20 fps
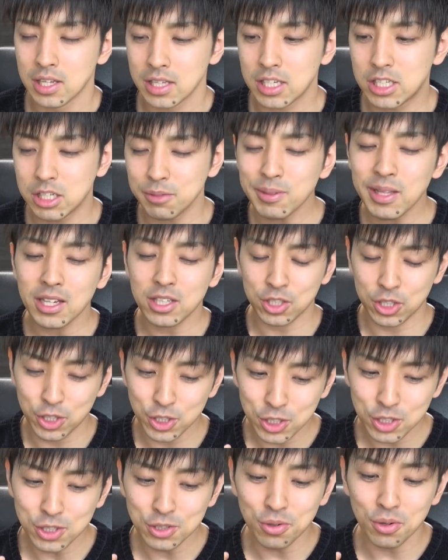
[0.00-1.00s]
で、自分で工
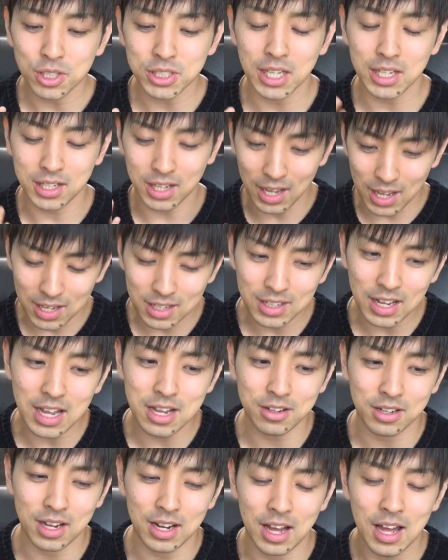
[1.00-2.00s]
夫をして考
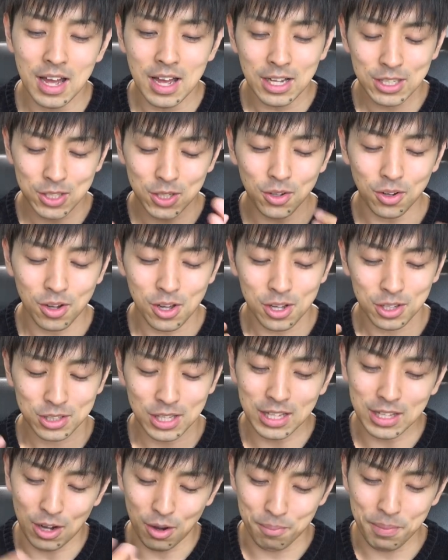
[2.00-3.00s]
えるから、その、なんだ